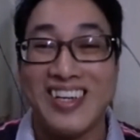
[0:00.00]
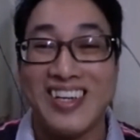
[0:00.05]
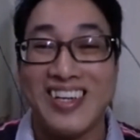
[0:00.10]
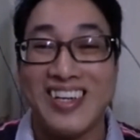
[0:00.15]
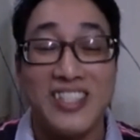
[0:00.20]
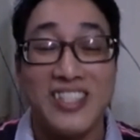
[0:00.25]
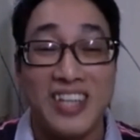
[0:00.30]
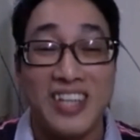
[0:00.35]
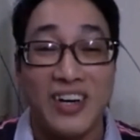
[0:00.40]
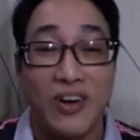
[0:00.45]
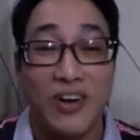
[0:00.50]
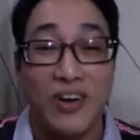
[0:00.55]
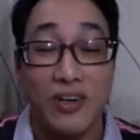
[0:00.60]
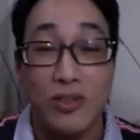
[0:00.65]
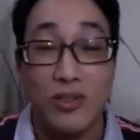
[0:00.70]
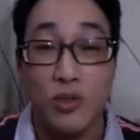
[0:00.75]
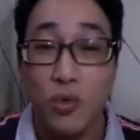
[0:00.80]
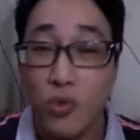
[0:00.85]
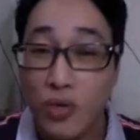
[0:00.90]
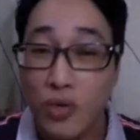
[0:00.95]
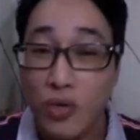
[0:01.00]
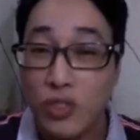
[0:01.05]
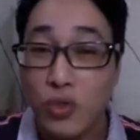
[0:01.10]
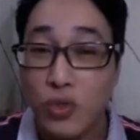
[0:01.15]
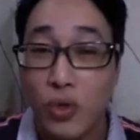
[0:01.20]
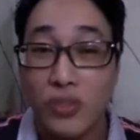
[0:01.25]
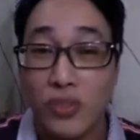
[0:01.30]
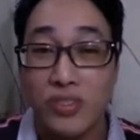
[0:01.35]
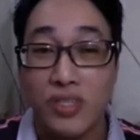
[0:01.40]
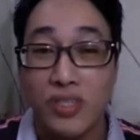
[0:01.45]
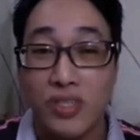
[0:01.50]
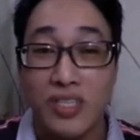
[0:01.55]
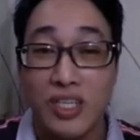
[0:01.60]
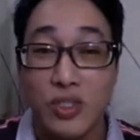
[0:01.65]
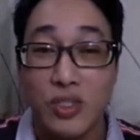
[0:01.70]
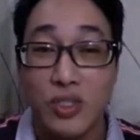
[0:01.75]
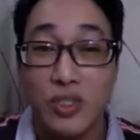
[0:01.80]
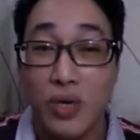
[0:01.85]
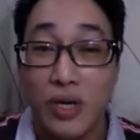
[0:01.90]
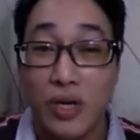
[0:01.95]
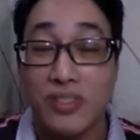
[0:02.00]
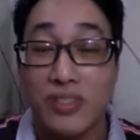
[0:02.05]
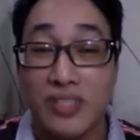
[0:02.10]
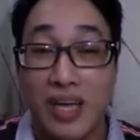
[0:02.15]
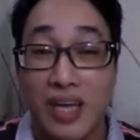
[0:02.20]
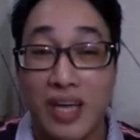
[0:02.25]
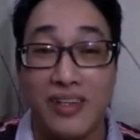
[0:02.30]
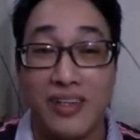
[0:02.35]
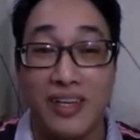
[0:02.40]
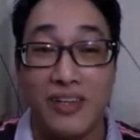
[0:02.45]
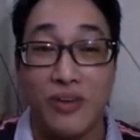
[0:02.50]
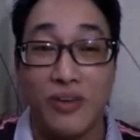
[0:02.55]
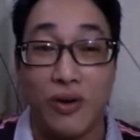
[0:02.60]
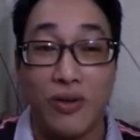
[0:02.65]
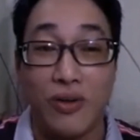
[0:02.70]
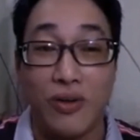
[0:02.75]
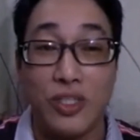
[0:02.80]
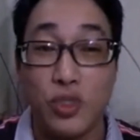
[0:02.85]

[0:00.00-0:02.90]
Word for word: 他讲哦，如果你做生意做了三年哦，